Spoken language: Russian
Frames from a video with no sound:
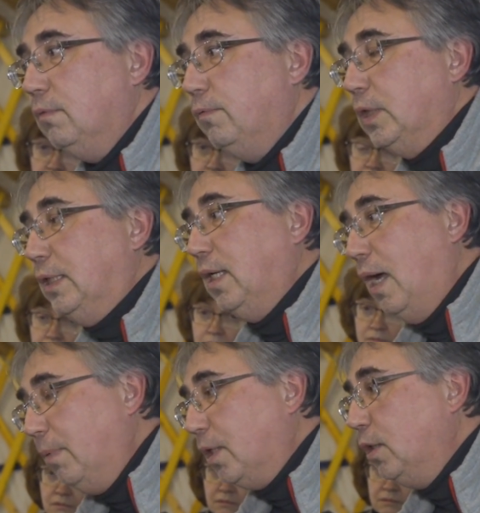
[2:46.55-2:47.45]
Вот
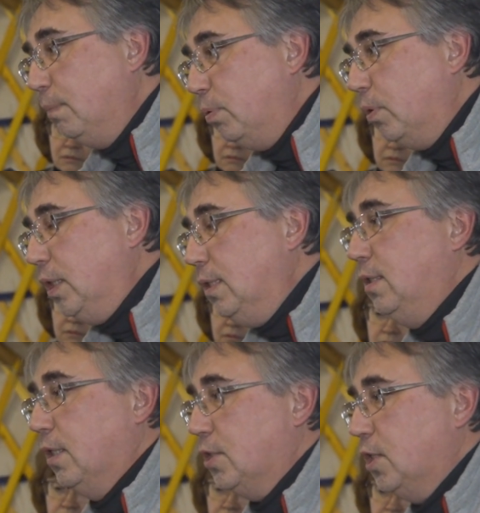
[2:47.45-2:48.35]
там рыбу и
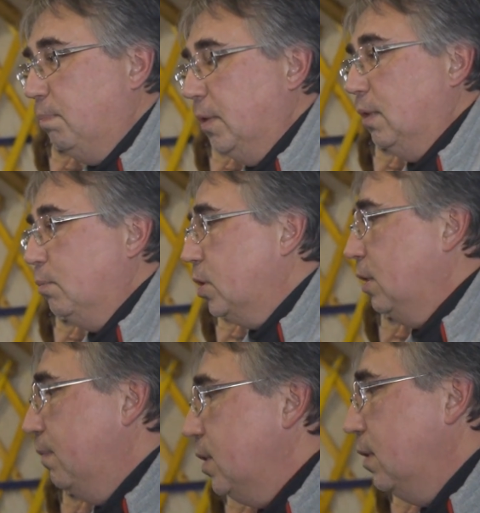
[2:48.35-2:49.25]
держат, потому
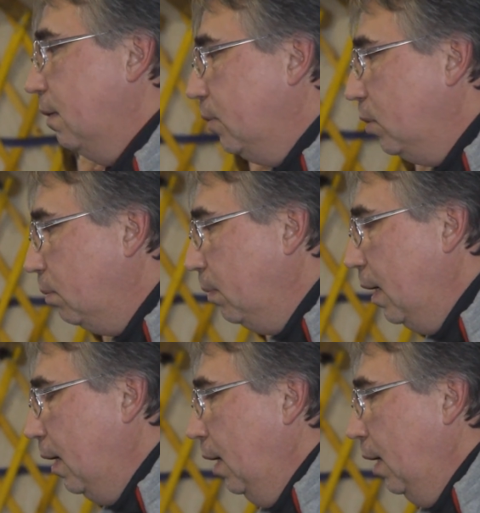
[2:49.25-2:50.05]
что в основном